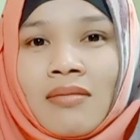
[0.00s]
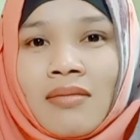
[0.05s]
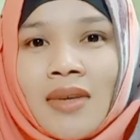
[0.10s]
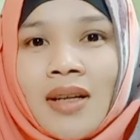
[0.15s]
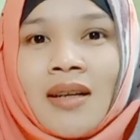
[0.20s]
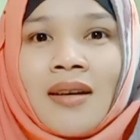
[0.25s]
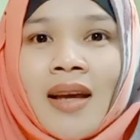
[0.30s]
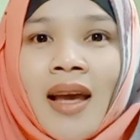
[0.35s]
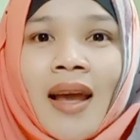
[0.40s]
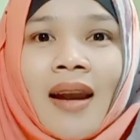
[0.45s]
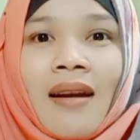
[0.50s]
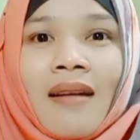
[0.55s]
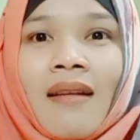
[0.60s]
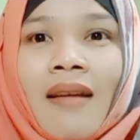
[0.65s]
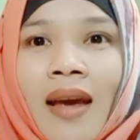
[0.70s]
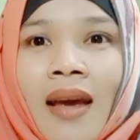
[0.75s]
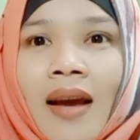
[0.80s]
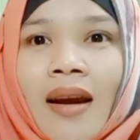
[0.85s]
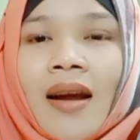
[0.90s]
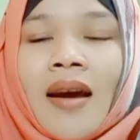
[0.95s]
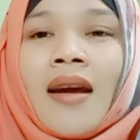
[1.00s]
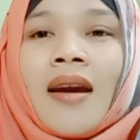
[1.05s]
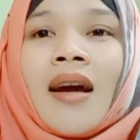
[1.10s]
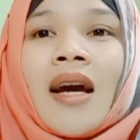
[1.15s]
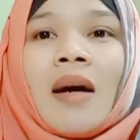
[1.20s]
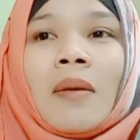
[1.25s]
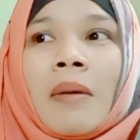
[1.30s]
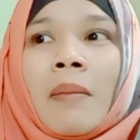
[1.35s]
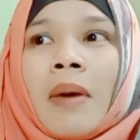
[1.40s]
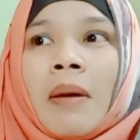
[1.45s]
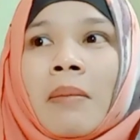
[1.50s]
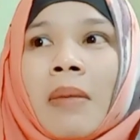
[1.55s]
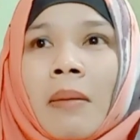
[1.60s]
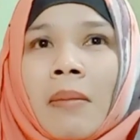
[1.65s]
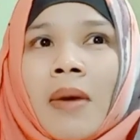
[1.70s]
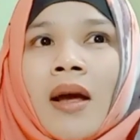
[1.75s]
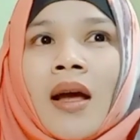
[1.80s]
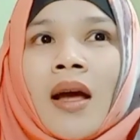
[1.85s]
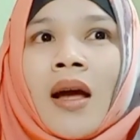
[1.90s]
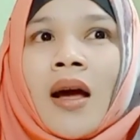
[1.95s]
เออแค่นั้นเองนะคะ ถ้าเกิดว่ามันแบบ
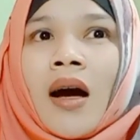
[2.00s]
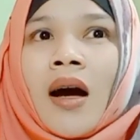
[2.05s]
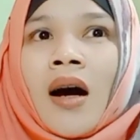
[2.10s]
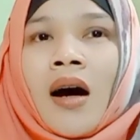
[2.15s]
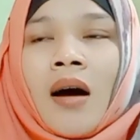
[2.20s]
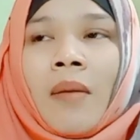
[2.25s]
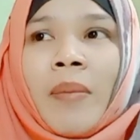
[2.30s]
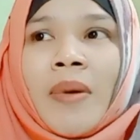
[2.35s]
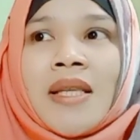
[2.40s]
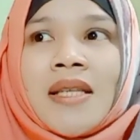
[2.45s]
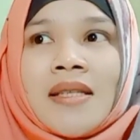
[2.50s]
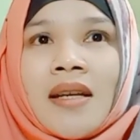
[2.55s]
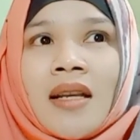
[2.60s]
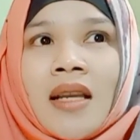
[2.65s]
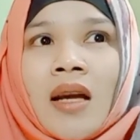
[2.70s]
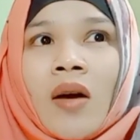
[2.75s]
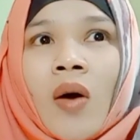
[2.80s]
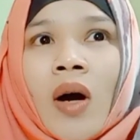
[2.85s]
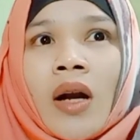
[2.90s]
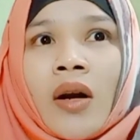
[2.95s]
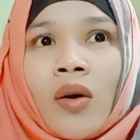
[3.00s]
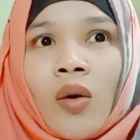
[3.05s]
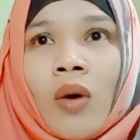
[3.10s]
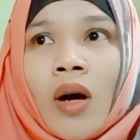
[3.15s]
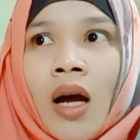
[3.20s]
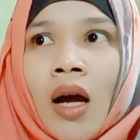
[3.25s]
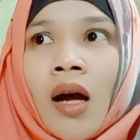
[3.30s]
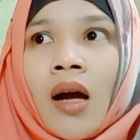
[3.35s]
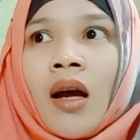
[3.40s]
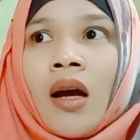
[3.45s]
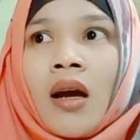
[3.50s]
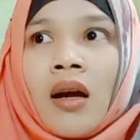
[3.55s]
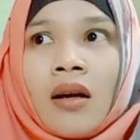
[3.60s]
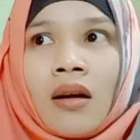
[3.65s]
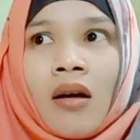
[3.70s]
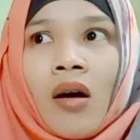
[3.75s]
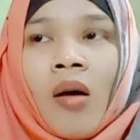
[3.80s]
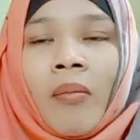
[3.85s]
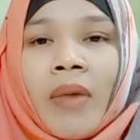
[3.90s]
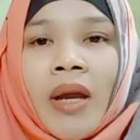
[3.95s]
อ่าเป็นสิ่งที่ขวัญรู้ว่าอ่ะ
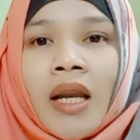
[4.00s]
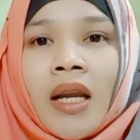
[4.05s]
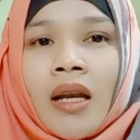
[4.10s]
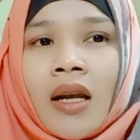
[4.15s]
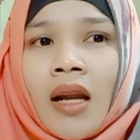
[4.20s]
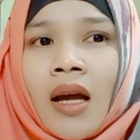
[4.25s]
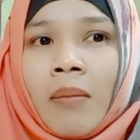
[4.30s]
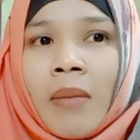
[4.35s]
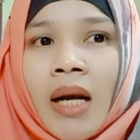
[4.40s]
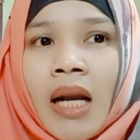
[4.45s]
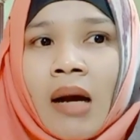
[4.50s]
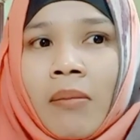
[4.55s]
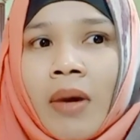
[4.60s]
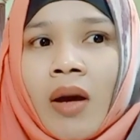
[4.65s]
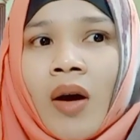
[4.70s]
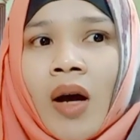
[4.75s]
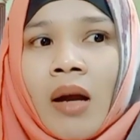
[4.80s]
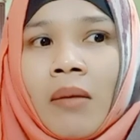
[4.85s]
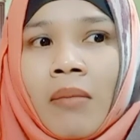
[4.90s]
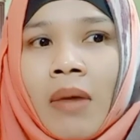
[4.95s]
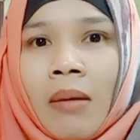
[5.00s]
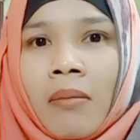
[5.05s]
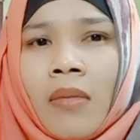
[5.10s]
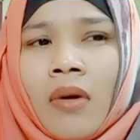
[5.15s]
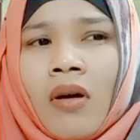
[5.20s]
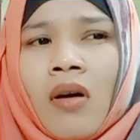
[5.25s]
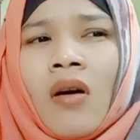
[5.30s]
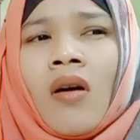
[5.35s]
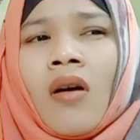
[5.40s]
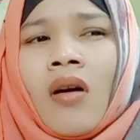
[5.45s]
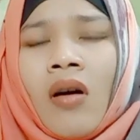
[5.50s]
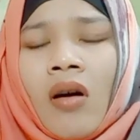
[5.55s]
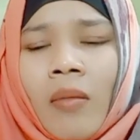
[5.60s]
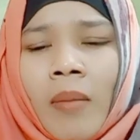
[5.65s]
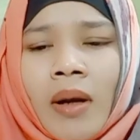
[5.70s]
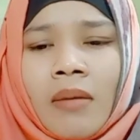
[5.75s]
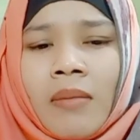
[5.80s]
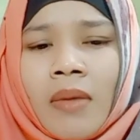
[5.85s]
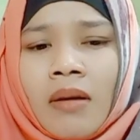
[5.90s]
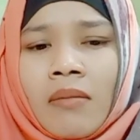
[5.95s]
คอมเมนต์นั้นน่ะมันทำให้ขวัญแบบ อ๋อมั
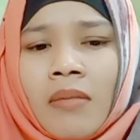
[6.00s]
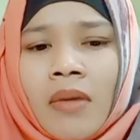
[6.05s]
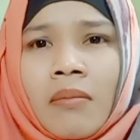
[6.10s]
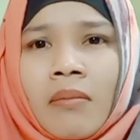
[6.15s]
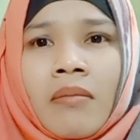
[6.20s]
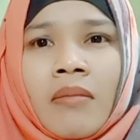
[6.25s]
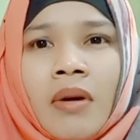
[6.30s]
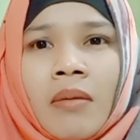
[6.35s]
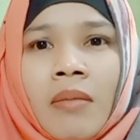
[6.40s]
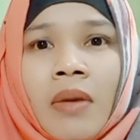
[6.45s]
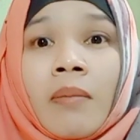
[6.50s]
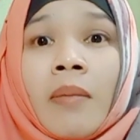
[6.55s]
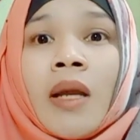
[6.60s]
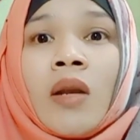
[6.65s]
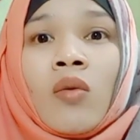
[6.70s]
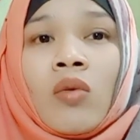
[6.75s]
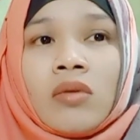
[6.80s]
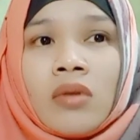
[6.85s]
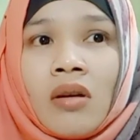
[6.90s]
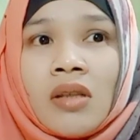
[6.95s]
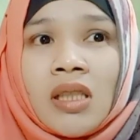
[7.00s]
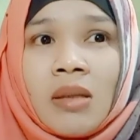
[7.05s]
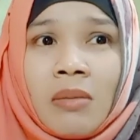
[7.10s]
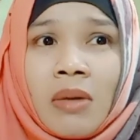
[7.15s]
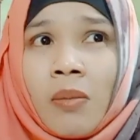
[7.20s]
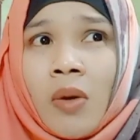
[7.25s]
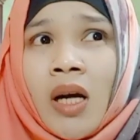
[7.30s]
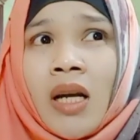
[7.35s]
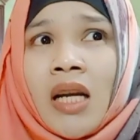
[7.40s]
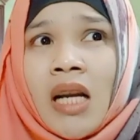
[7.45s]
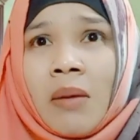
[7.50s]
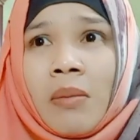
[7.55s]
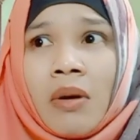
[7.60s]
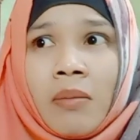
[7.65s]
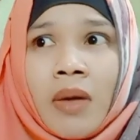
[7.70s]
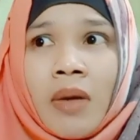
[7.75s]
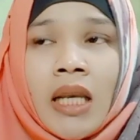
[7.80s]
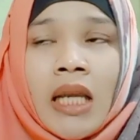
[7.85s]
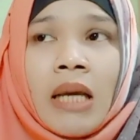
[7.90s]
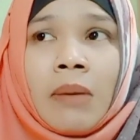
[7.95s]
นมัน มัน มันมันไม่ถูกต้องสำหรับขวัญนะ มัน
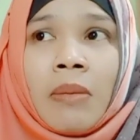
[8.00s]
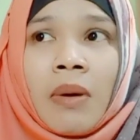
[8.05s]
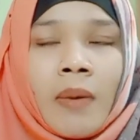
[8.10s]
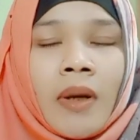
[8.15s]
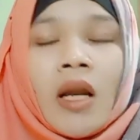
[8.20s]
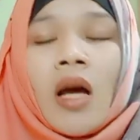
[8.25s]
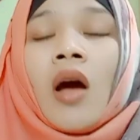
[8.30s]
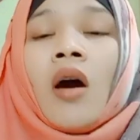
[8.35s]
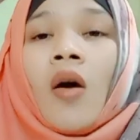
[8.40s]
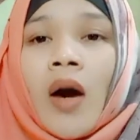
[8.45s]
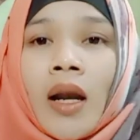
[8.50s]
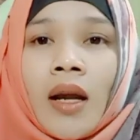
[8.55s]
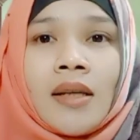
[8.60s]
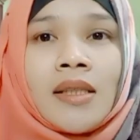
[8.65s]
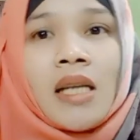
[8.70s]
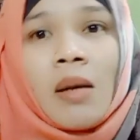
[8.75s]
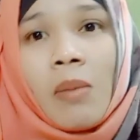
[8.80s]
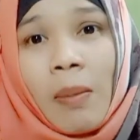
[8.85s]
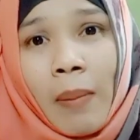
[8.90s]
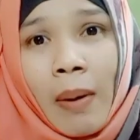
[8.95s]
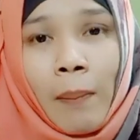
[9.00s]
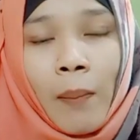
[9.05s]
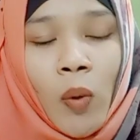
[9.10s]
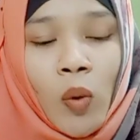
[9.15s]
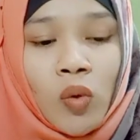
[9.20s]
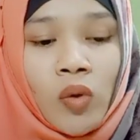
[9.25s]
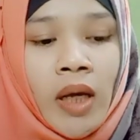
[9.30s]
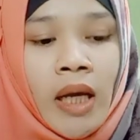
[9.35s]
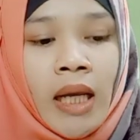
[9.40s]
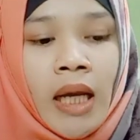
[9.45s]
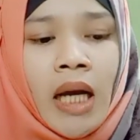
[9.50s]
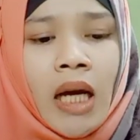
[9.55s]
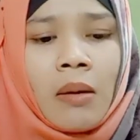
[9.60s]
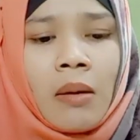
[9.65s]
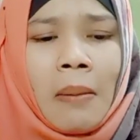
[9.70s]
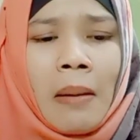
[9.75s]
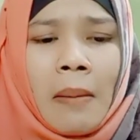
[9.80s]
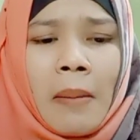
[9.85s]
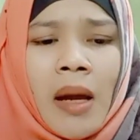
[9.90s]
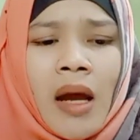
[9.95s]
ไม่ดี มันไม่ขวัญก็จะมาปรับปรุงตัวเอง ถ้าเกิด
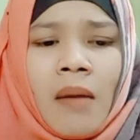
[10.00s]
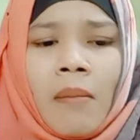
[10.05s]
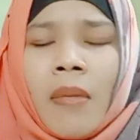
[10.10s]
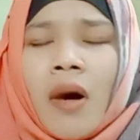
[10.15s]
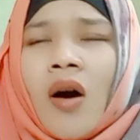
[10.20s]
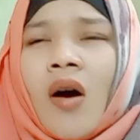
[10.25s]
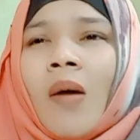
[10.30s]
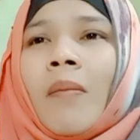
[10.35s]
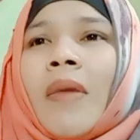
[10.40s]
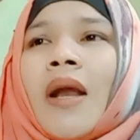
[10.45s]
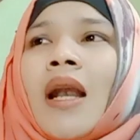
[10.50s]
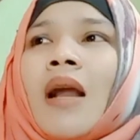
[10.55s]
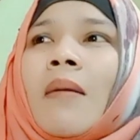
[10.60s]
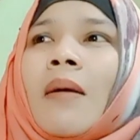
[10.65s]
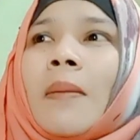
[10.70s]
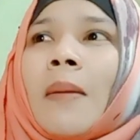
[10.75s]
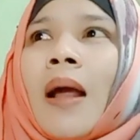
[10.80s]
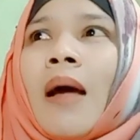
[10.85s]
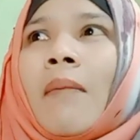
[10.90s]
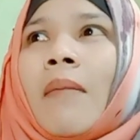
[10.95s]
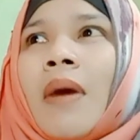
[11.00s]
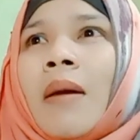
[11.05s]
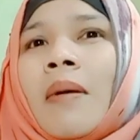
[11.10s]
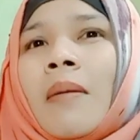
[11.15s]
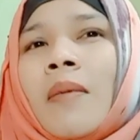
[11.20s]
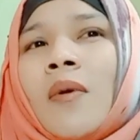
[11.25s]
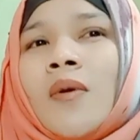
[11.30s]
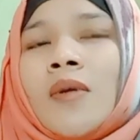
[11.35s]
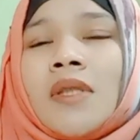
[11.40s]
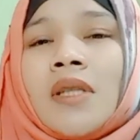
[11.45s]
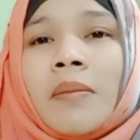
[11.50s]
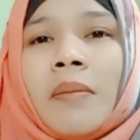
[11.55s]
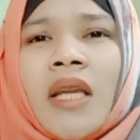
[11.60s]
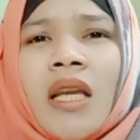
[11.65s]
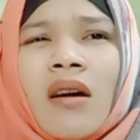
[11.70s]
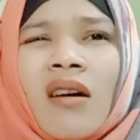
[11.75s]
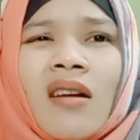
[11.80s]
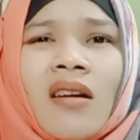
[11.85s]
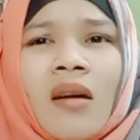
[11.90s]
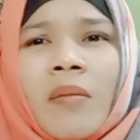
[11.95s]
ว่าแบบมาคอมเมนต์แล้วแบบทำให้แบบรู้สึกไม่ดี
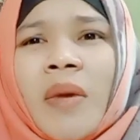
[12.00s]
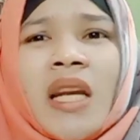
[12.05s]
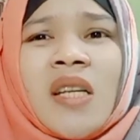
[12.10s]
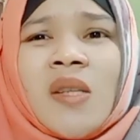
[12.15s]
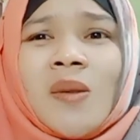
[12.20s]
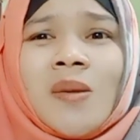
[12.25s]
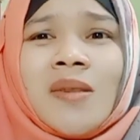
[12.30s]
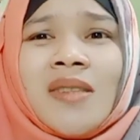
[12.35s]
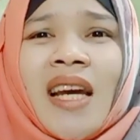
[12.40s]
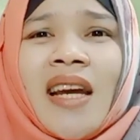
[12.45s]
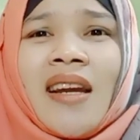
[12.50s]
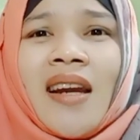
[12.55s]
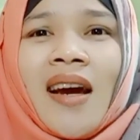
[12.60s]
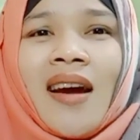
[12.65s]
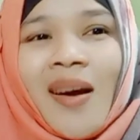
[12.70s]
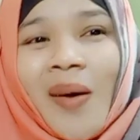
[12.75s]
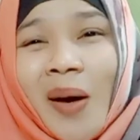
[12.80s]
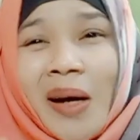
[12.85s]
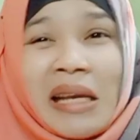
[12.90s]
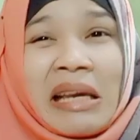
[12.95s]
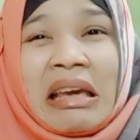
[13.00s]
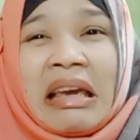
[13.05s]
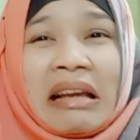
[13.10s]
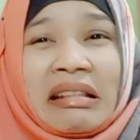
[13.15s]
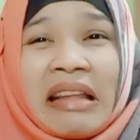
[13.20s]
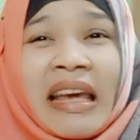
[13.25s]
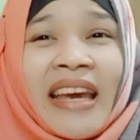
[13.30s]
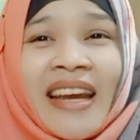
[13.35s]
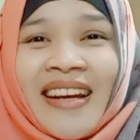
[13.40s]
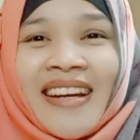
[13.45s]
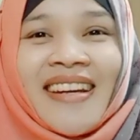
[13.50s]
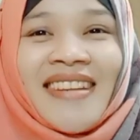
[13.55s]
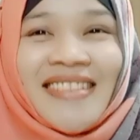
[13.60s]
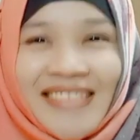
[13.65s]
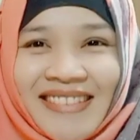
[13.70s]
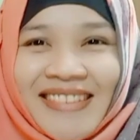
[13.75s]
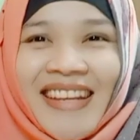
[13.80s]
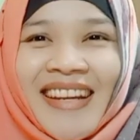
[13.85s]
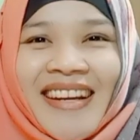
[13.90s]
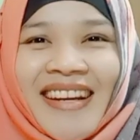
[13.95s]
ขวัญก็ไม่ได้สนใจนะขวัญเขียดทิ้งนะจ
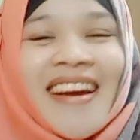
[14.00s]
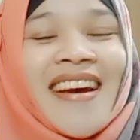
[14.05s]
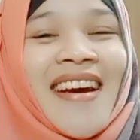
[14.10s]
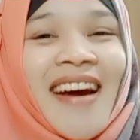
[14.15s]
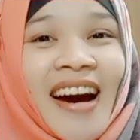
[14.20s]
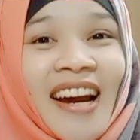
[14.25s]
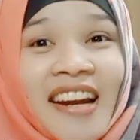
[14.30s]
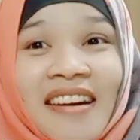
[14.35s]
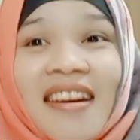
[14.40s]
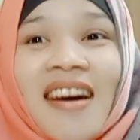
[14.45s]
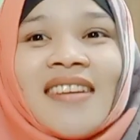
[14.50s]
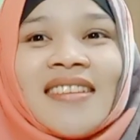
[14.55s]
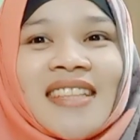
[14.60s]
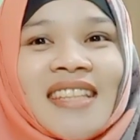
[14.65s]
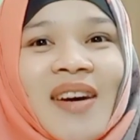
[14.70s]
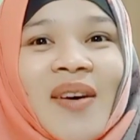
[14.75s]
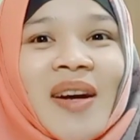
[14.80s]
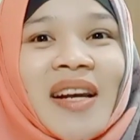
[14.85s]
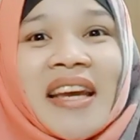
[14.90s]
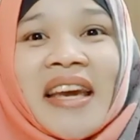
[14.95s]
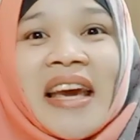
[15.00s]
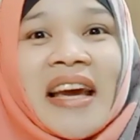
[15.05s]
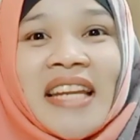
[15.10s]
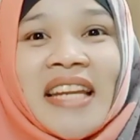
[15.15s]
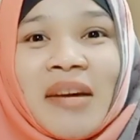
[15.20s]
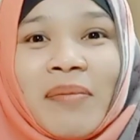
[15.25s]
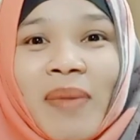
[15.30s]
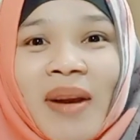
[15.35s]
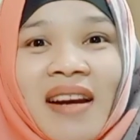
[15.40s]
ริงๆอันนี้เรื่องจริงนะขวัญเขียดทิ้งไป